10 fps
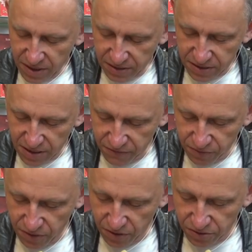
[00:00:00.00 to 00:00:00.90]
Ja zaczynam w
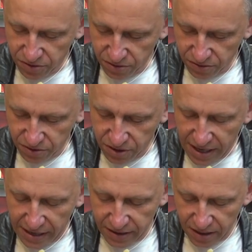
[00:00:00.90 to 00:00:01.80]
ogóle od, od
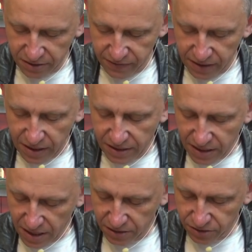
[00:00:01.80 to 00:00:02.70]
Czech, jak zwykle,
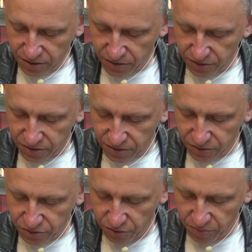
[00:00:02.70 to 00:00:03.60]
tak? czyli od,
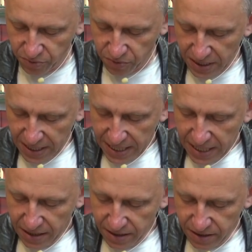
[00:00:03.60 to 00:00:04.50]
od ślubu
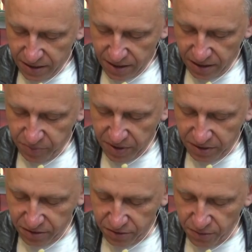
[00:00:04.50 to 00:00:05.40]
y,
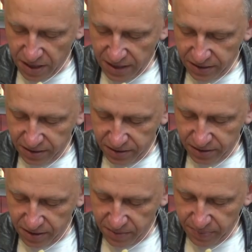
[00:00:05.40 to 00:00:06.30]
Elżbiety Stuart
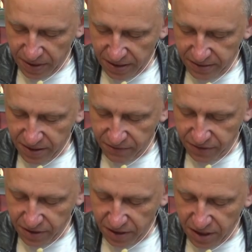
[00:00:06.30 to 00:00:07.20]
z palatynem
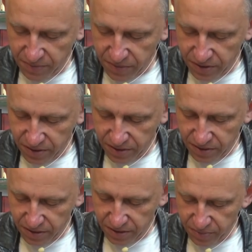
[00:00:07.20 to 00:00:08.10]
Fryderykiem, y,
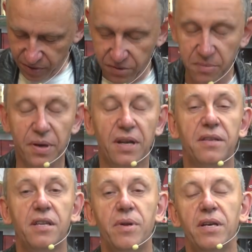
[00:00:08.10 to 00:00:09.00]
piątym
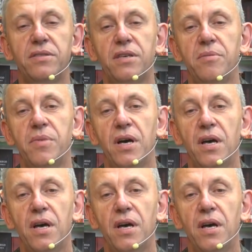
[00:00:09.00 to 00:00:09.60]
palatynem reńskim,